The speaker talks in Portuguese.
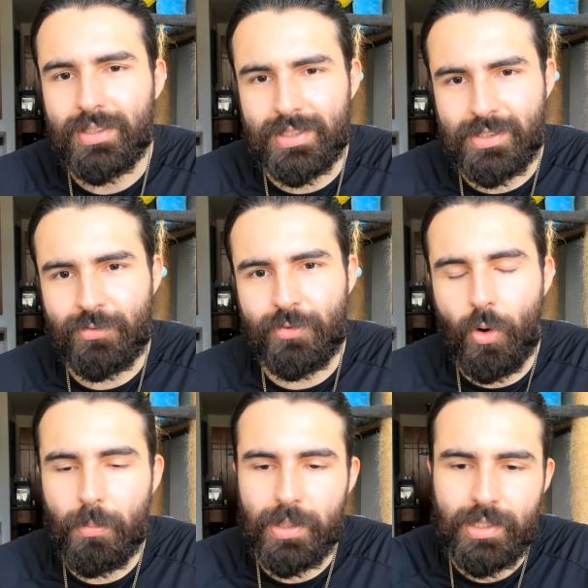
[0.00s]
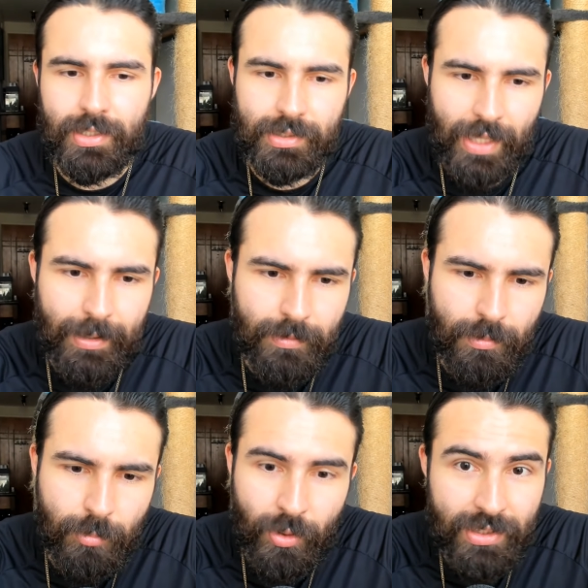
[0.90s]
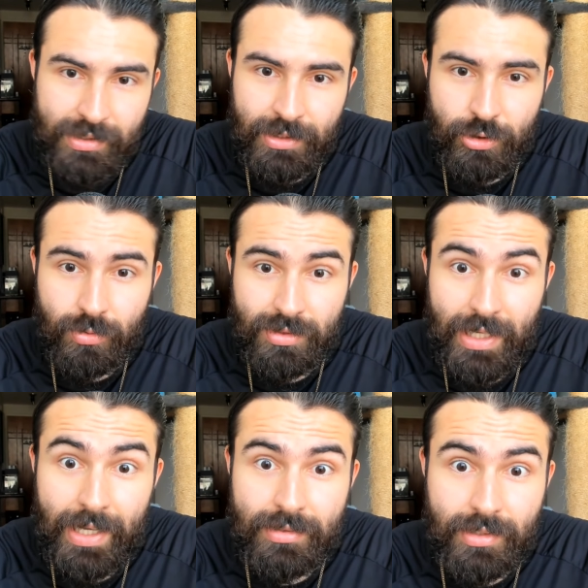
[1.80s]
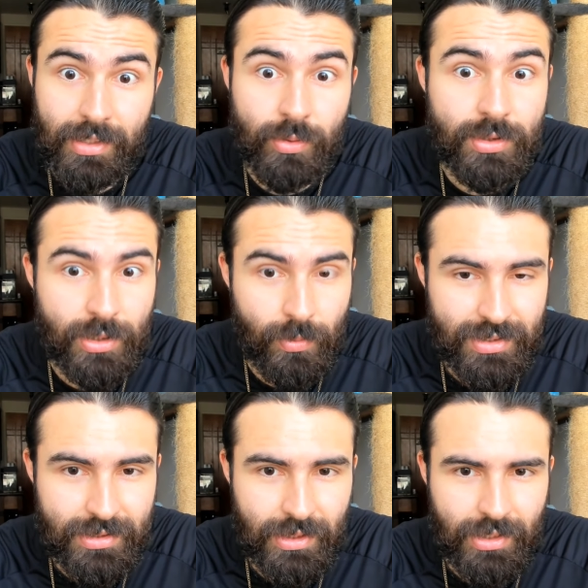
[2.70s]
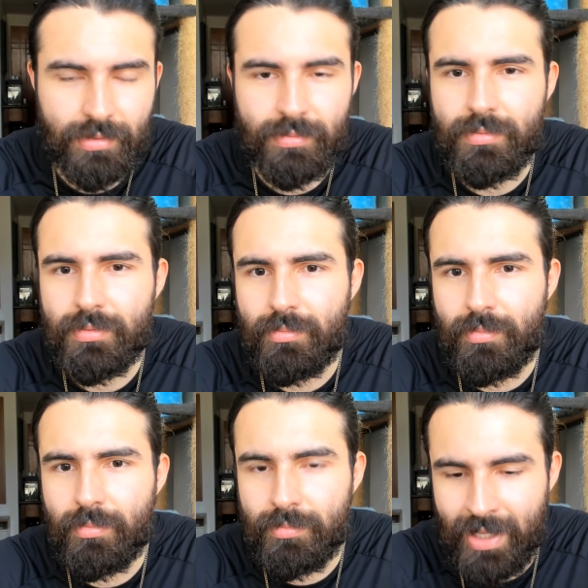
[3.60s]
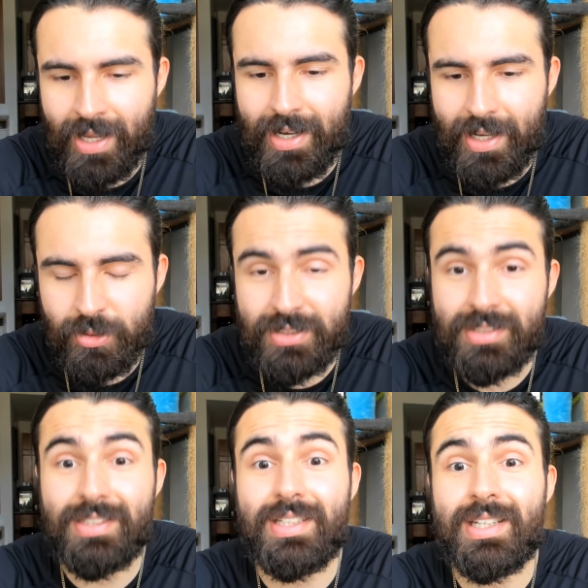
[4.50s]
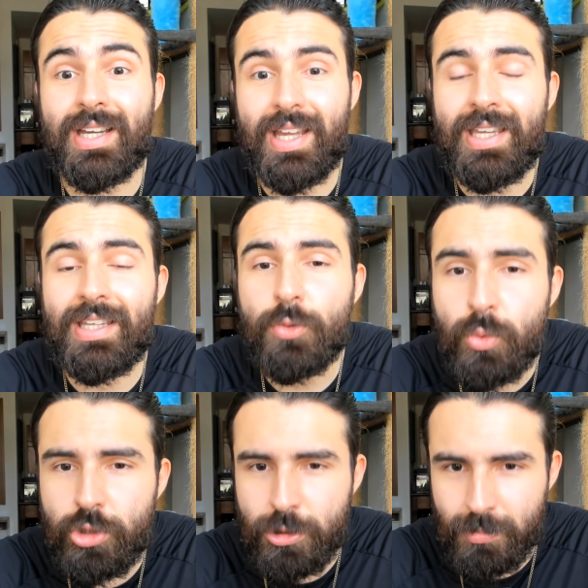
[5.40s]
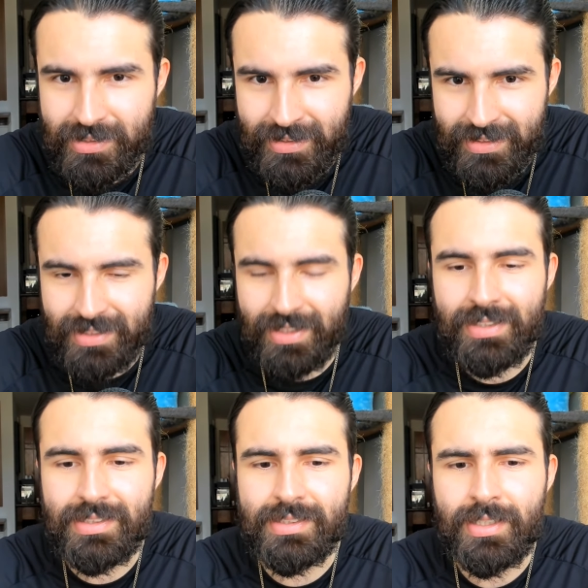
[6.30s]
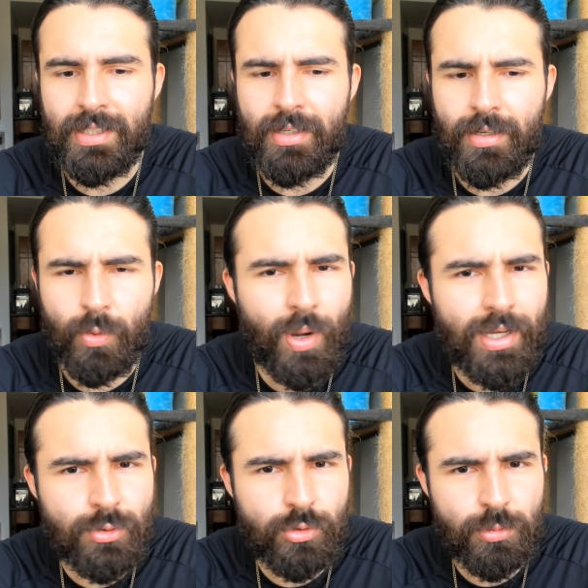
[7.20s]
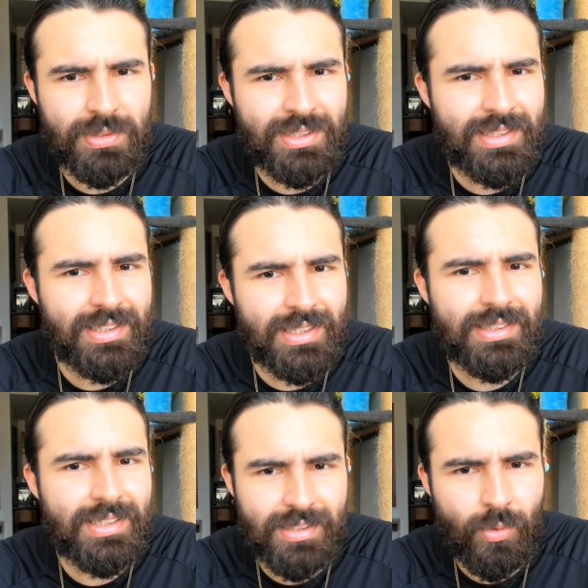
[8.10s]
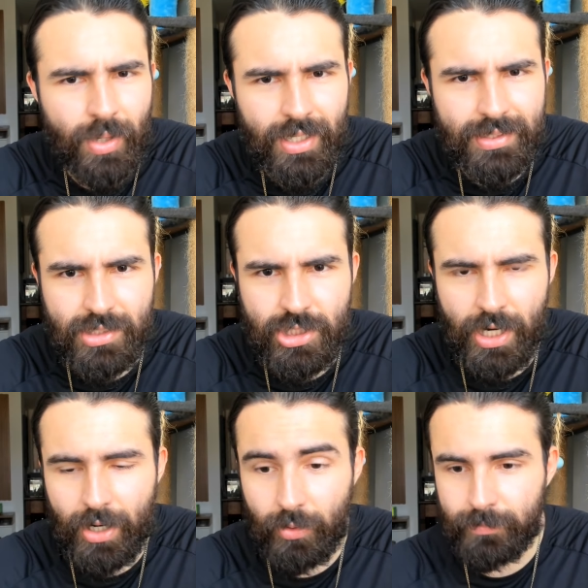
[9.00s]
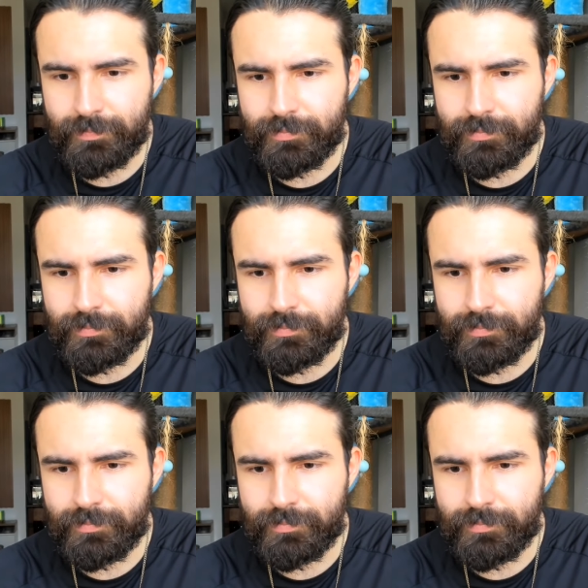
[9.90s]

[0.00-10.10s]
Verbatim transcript: dessa forma, tá? Pro restante dos gatos que não são assim, dar água na seringa é em últimas instâncias. Quais últimas instâncias são essa, Thiago?